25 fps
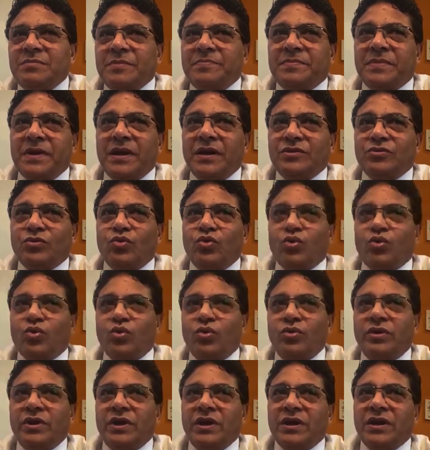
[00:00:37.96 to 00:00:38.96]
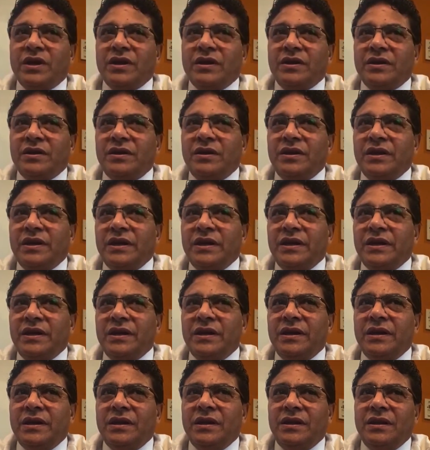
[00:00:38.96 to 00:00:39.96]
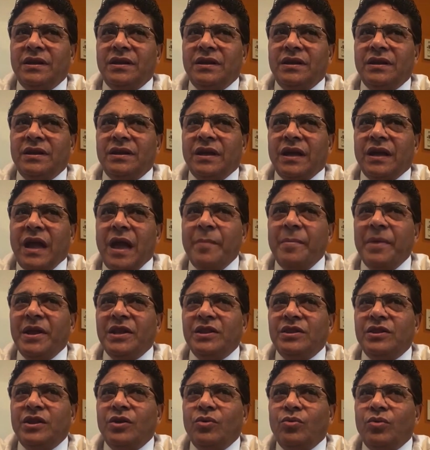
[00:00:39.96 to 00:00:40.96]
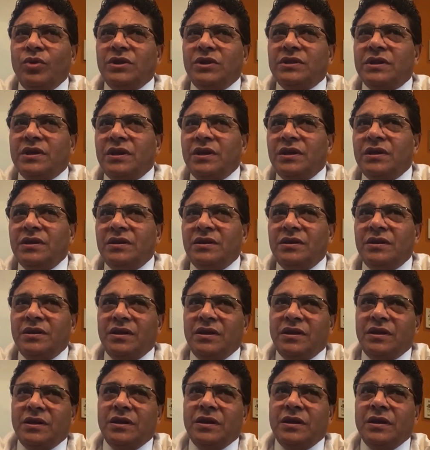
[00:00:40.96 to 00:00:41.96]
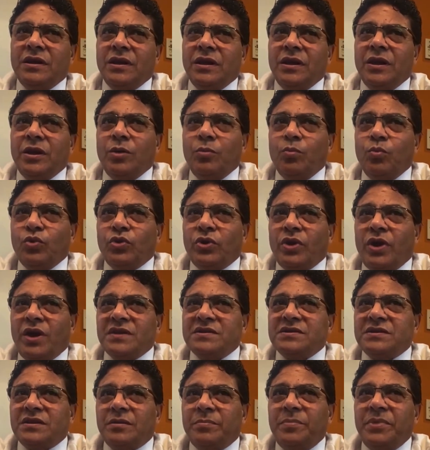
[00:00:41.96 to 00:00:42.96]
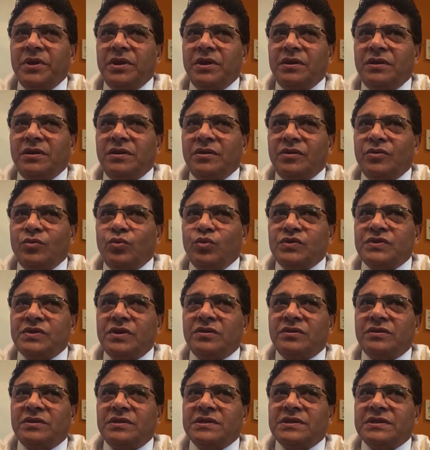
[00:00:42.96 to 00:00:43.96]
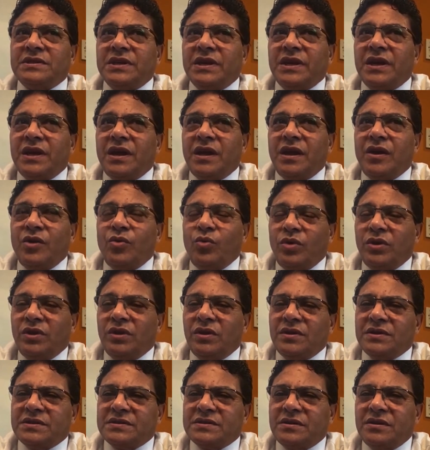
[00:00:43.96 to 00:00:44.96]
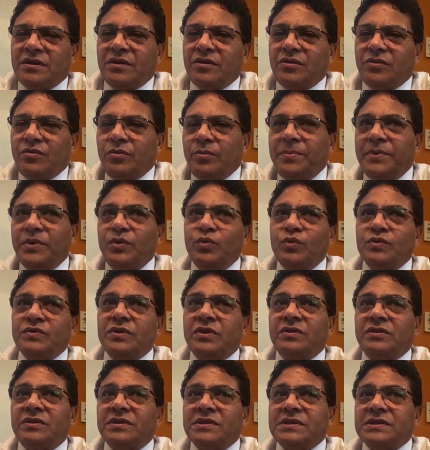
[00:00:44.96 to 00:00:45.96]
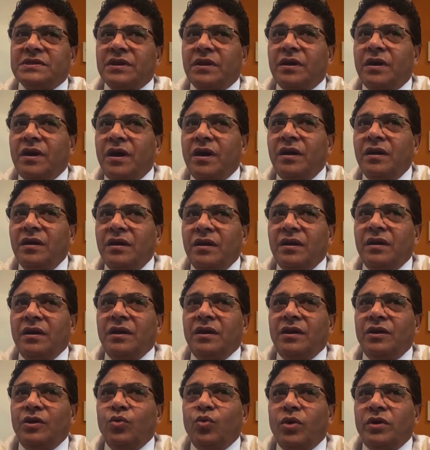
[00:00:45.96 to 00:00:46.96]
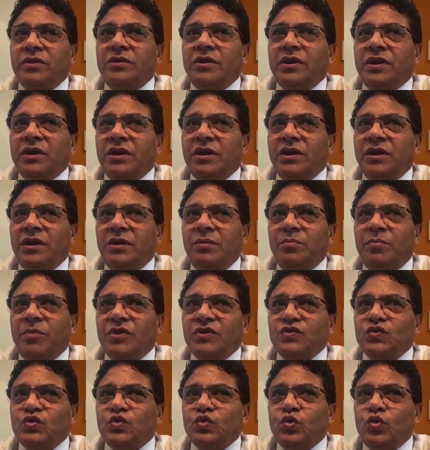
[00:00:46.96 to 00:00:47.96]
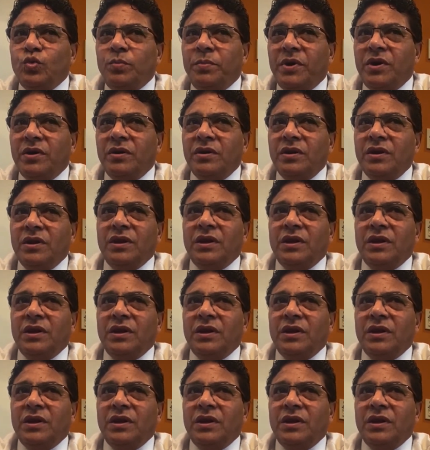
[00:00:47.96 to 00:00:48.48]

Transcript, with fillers: بتاعت كورونا كان آه، العمل دوت كان آه، منحصر بين وزاره السياحه والاثار وبين وزاره الصحه لوضع المنظومه